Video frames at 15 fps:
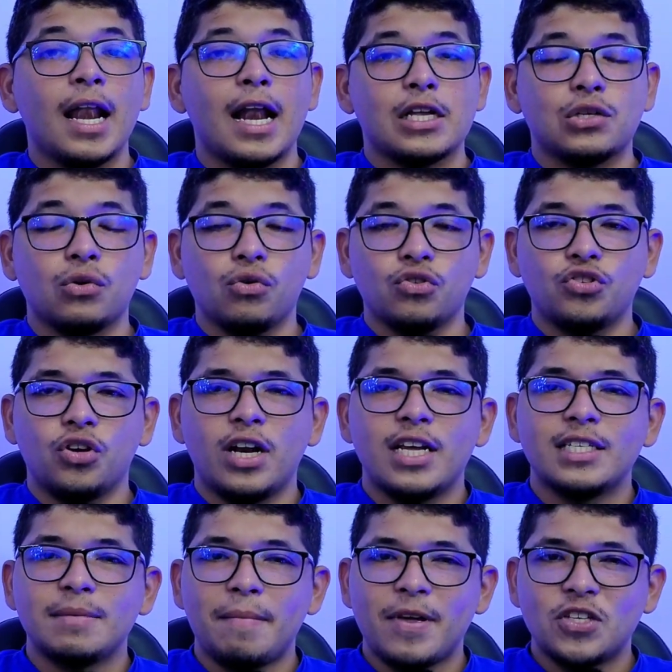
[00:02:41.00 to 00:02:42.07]
Las
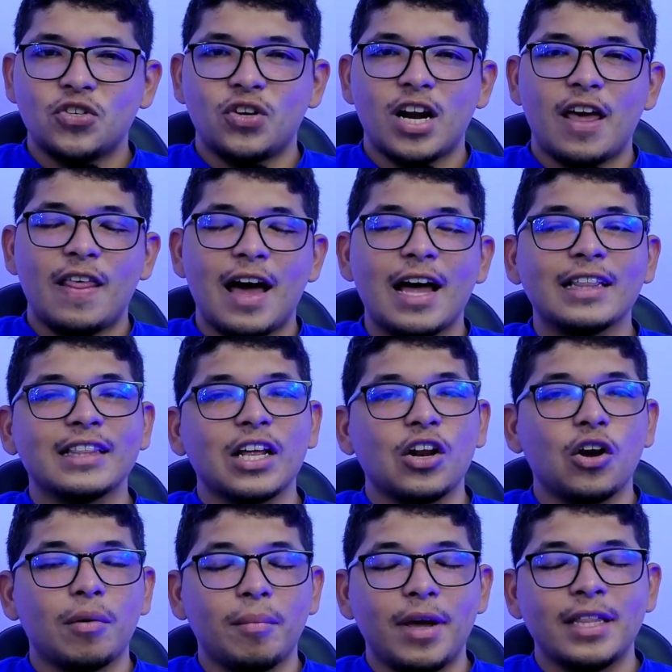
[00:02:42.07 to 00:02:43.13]
soluciones mencionadas
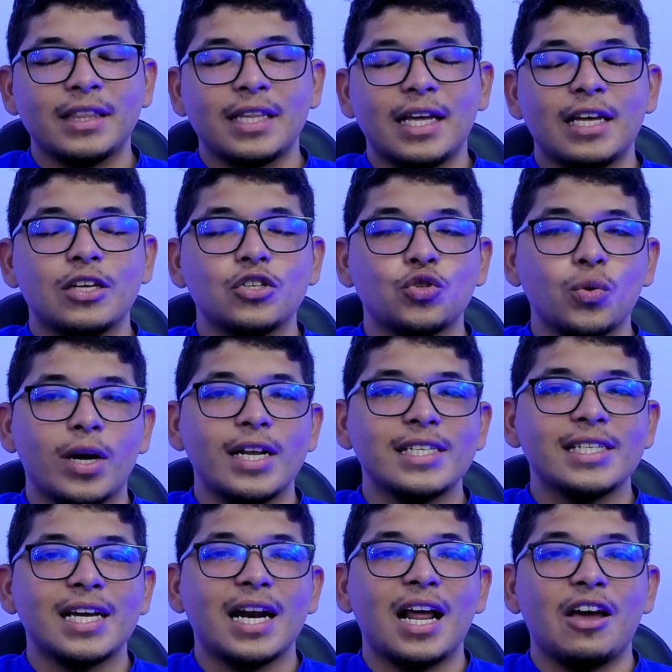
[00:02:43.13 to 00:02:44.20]
anteriormente suelen
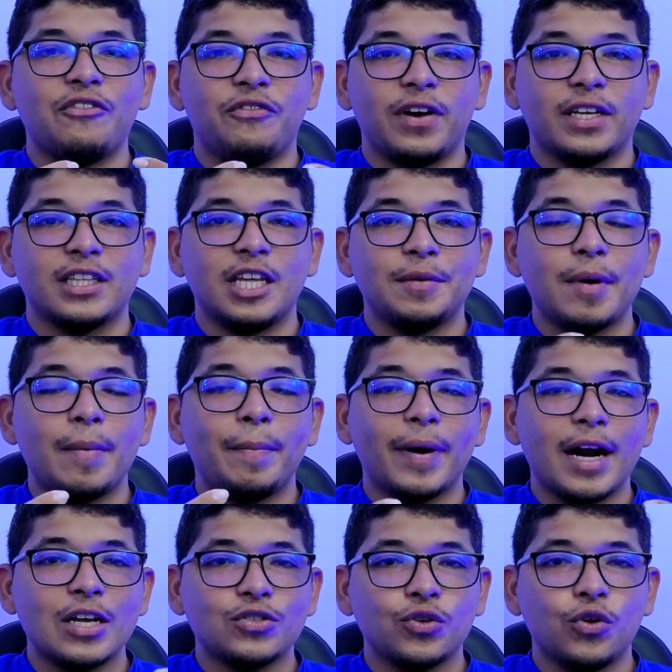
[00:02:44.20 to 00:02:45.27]
ser efectivas
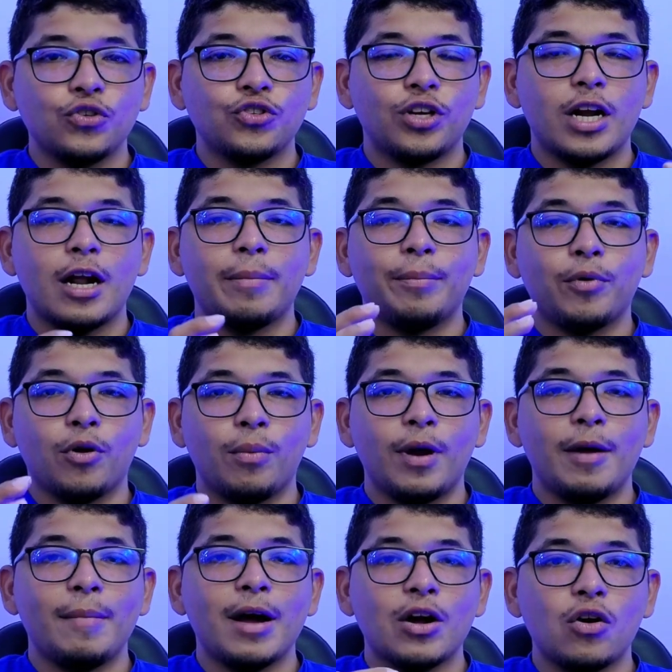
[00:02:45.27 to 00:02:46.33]
para solucionar
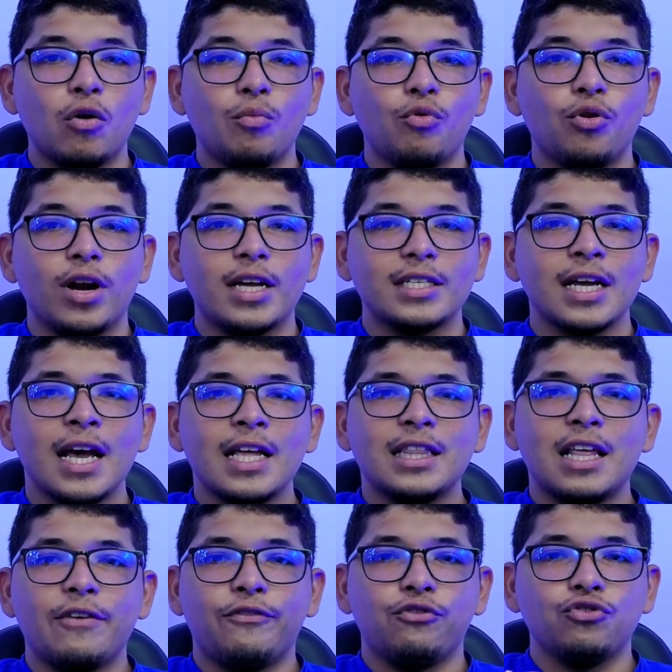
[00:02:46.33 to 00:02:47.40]
problemas comunes
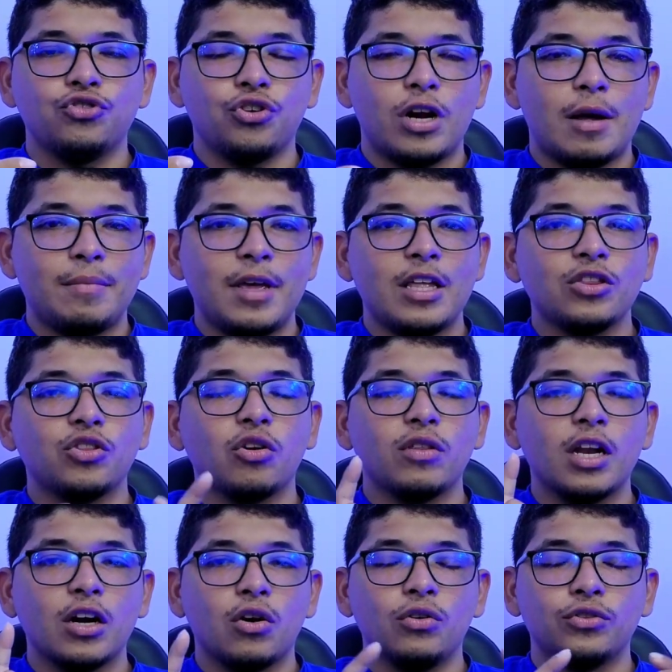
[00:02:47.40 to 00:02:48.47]
de funcionamiento
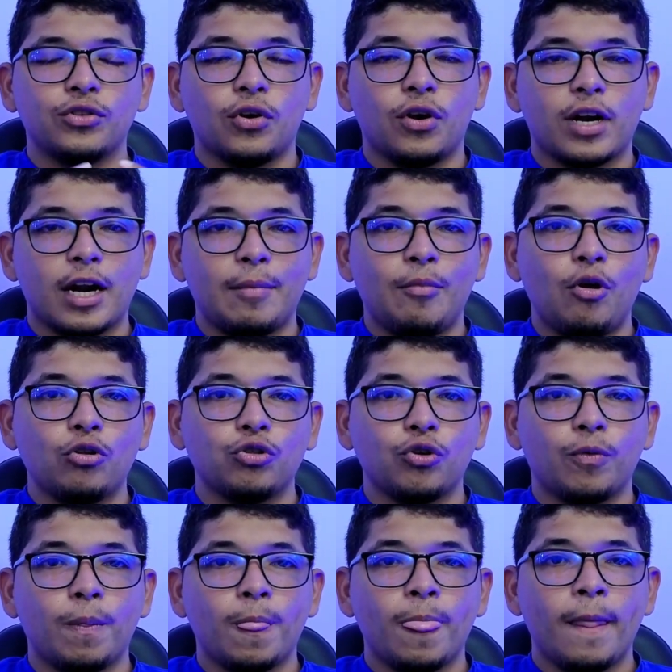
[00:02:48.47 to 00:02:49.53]
del control
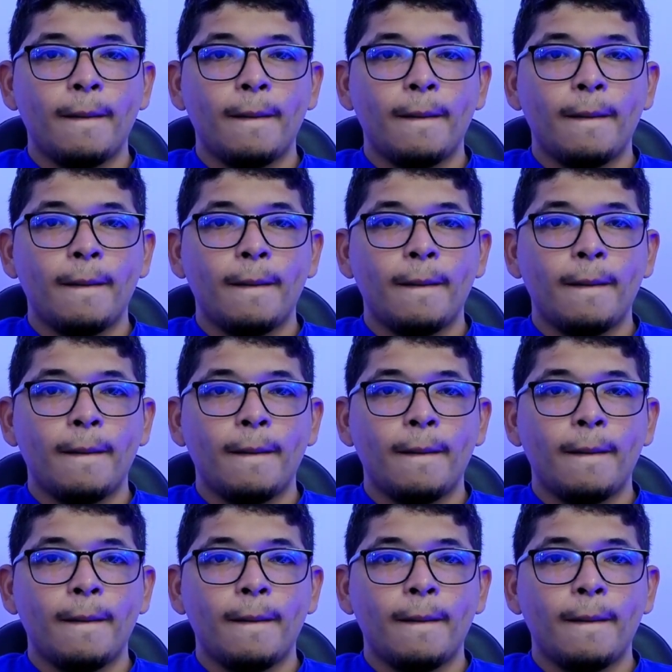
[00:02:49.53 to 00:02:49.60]
remoto.